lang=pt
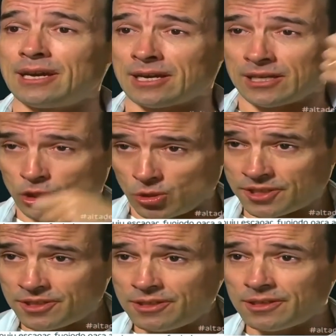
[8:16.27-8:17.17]

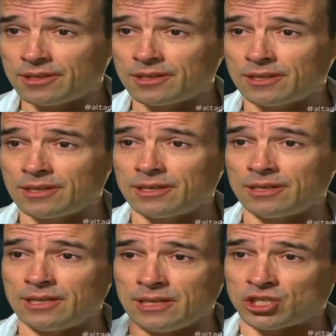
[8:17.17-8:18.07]
arranjou-se
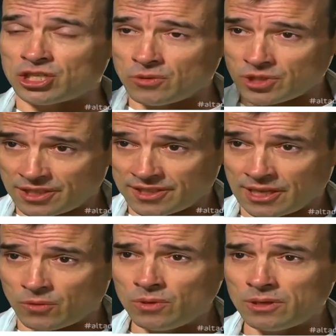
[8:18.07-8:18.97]
e desceu a
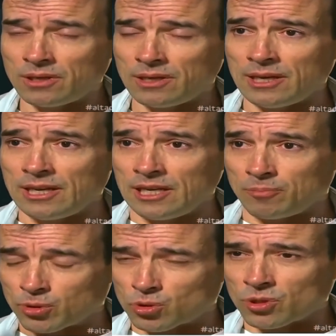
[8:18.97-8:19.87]
estação e
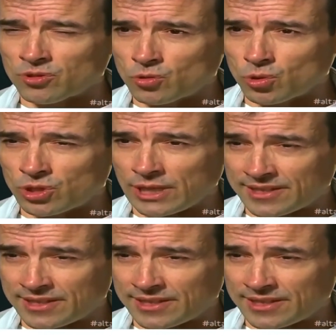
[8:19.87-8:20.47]
por todos os